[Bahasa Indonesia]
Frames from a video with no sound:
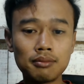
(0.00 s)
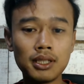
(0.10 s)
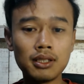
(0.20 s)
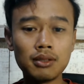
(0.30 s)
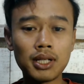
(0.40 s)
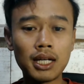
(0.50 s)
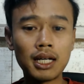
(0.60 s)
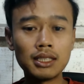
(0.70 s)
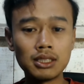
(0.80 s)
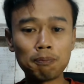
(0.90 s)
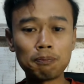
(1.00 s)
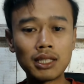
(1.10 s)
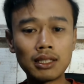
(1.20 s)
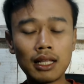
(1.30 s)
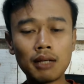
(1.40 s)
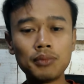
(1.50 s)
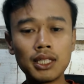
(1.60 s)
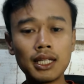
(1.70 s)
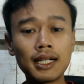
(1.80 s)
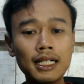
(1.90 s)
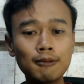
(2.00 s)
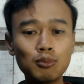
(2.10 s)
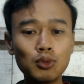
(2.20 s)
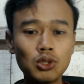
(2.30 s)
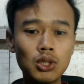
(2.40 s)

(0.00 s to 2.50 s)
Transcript: bagaimana cepat lambatnya kampus